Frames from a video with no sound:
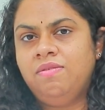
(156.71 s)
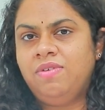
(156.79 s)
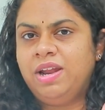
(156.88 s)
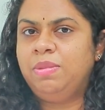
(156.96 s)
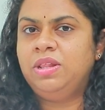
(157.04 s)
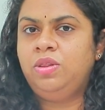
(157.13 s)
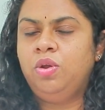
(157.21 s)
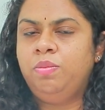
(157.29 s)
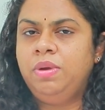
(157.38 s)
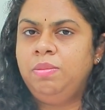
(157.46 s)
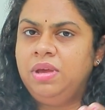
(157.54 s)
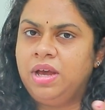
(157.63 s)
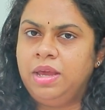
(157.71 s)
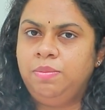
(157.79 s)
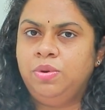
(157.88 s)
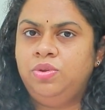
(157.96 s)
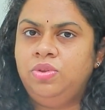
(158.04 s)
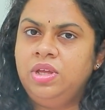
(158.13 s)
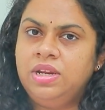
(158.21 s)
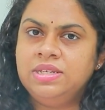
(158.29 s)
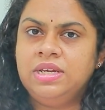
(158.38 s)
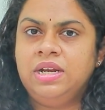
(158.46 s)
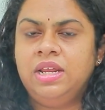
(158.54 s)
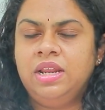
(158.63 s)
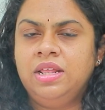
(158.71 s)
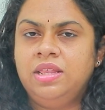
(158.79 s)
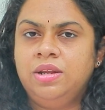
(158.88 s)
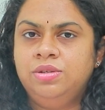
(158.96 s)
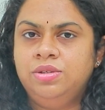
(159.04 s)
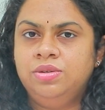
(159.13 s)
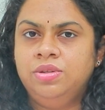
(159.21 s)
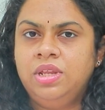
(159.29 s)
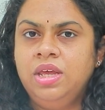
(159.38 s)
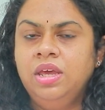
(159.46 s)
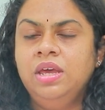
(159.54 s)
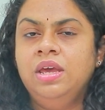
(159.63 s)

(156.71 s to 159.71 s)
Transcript: వన్ మంత్ లోపే మీకు అయిపోతుంది రిజల్ట్ అనేది తెలుస్తుంది